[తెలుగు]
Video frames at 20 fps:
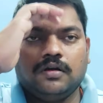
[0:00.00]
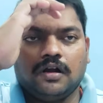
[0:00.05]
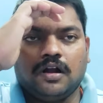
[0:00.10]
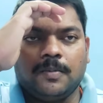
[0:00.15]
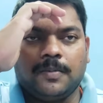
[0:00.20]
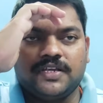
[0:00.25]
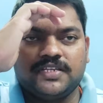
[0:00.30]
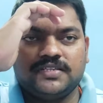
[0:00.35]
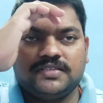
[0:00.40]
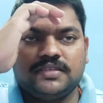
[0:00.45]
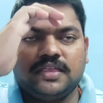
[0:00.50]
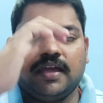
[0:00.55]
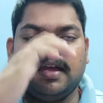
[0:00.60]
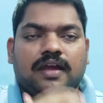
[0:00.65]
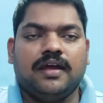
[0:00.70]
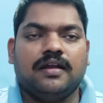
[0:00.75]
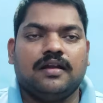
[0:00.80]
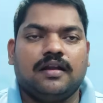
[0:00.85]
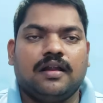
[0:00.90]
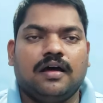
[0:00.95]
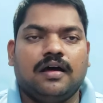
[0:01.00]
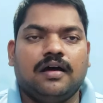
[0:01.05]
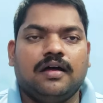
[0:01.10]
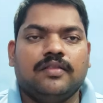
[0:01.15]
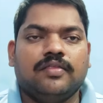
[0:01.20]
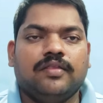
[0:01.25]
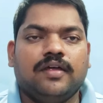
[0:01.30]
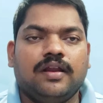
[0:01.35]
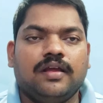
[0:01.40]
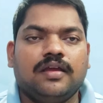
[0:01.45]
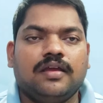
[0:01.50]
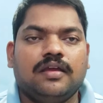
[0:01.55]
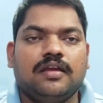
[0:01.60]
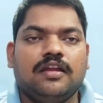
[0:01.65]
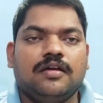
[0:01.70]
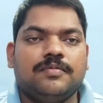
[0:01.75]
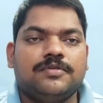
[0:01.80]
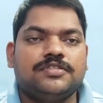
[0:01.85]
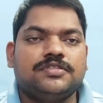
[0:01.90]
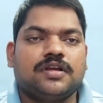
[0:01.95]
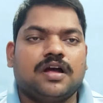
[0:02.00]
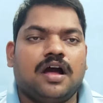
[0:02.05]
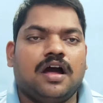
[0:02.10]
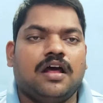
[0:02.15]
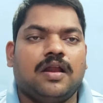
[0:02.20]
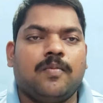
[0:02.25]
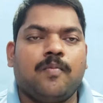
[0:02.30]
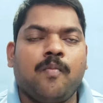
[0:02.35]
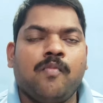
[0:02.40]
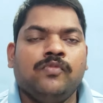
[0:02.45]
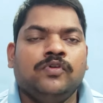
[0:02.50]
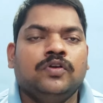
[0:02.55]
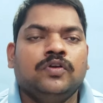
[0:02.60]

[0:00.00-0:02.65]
నమస్తే అన్న అందరికీ నమస్కారం